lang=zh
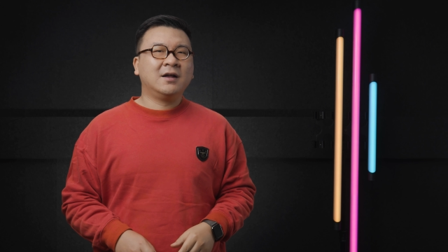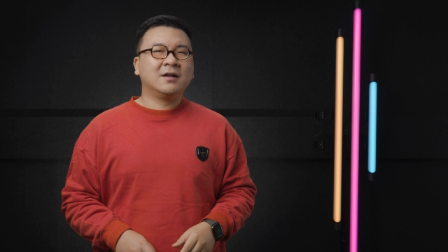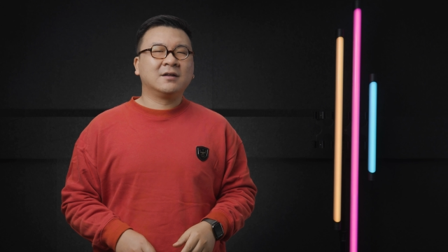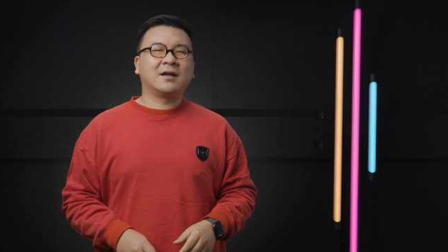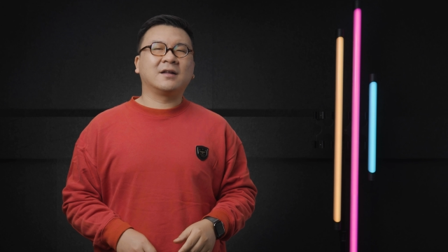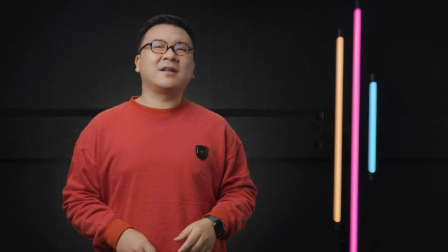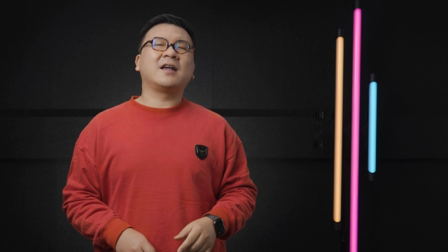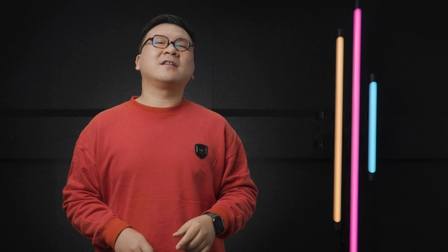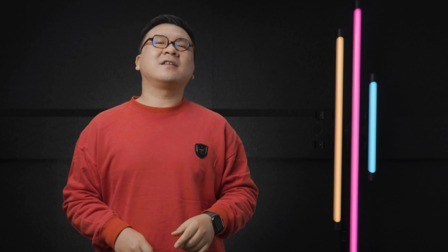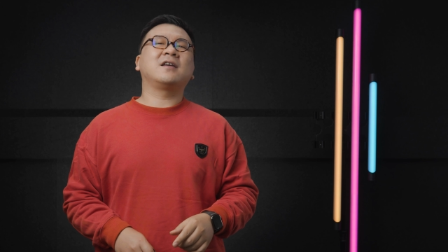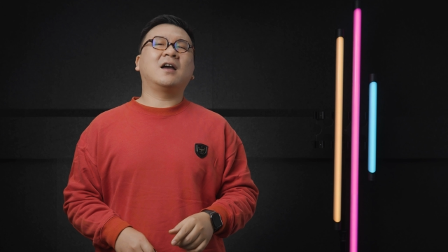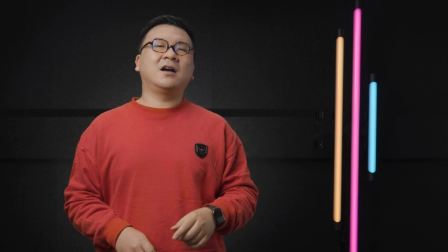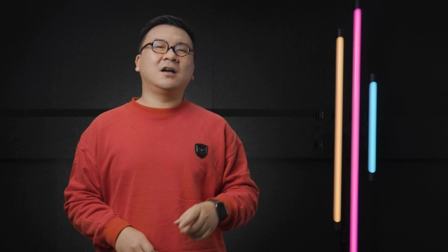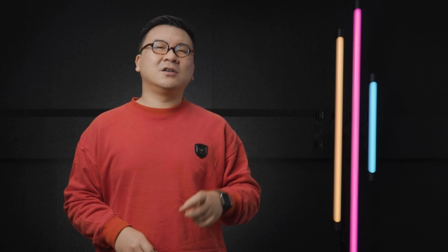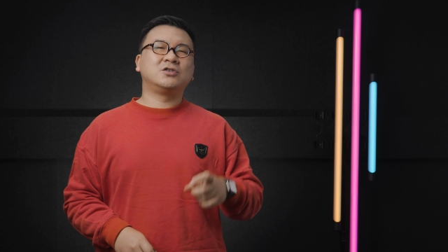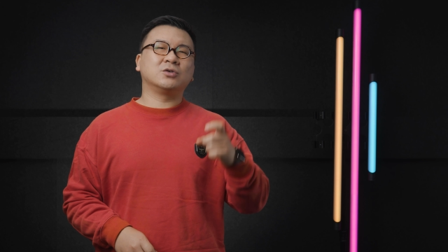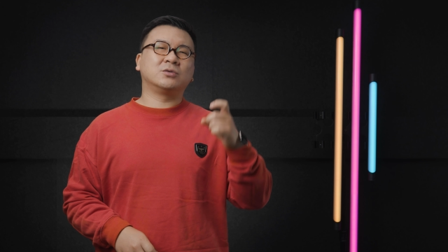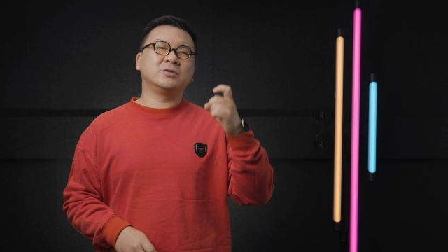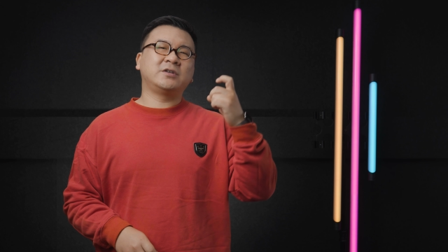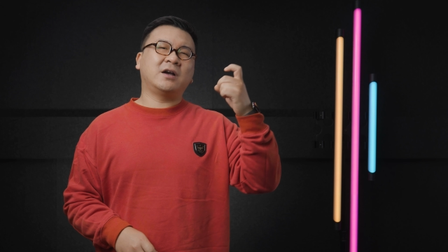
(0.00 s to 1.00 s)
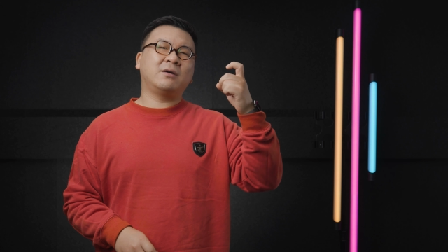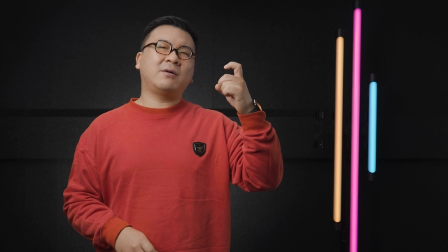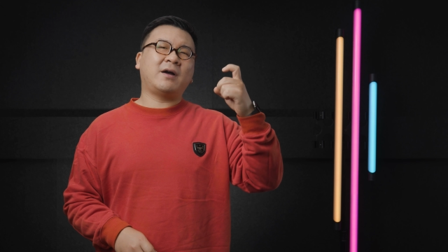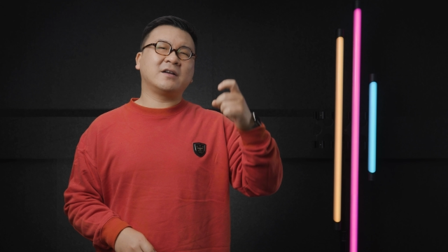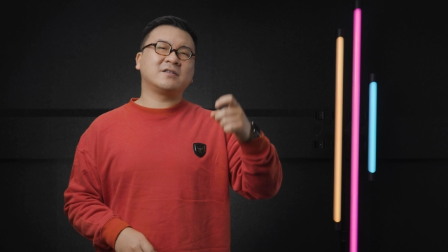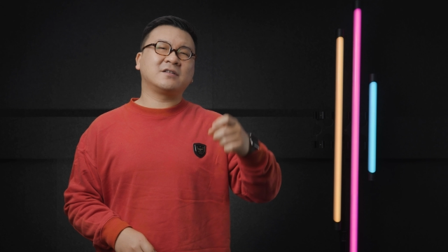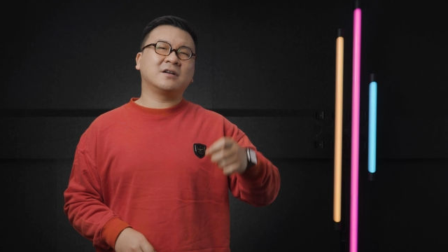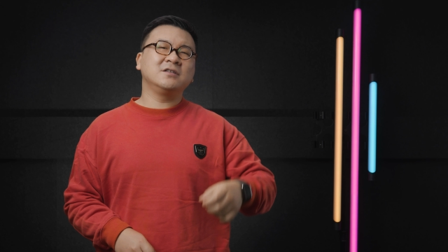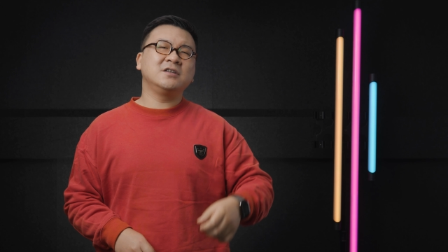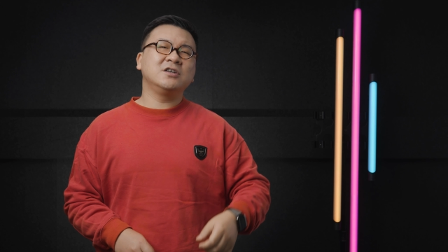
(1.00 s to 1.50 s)
那再添个九千
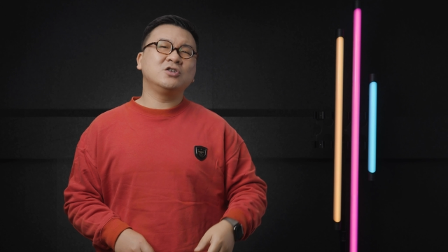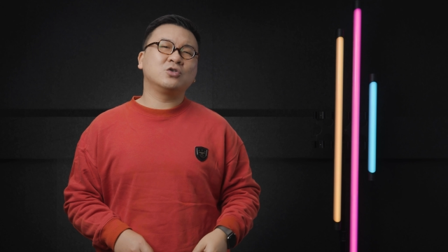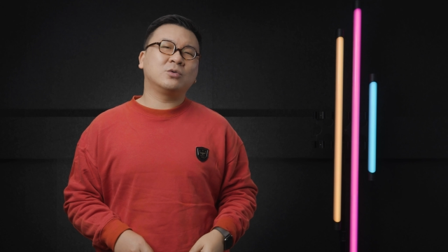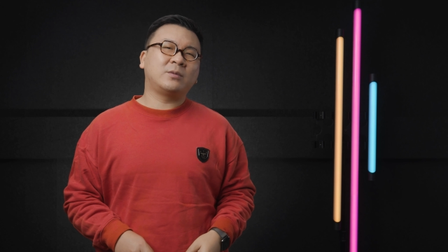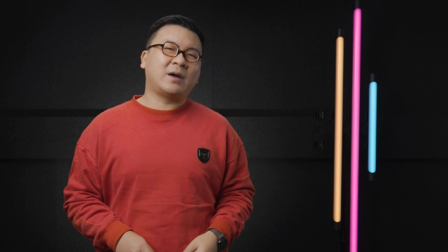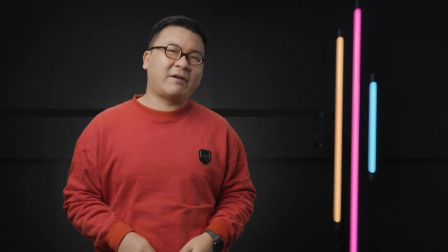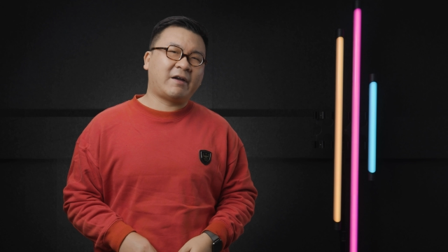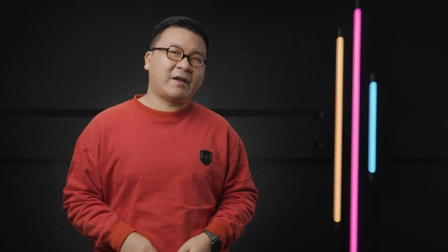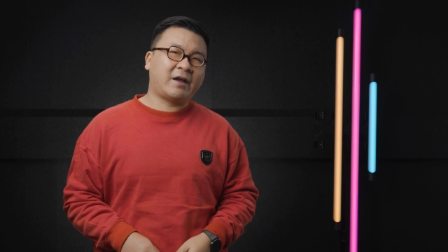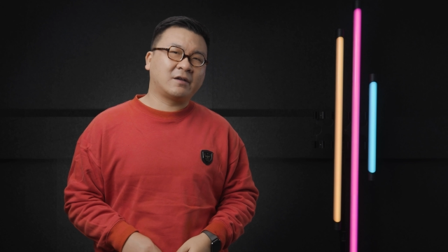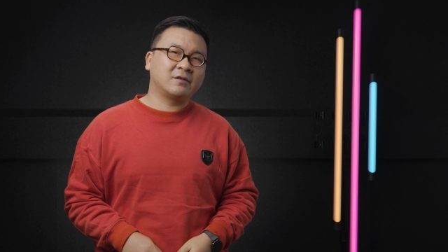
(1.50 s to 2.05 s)
块升级九百万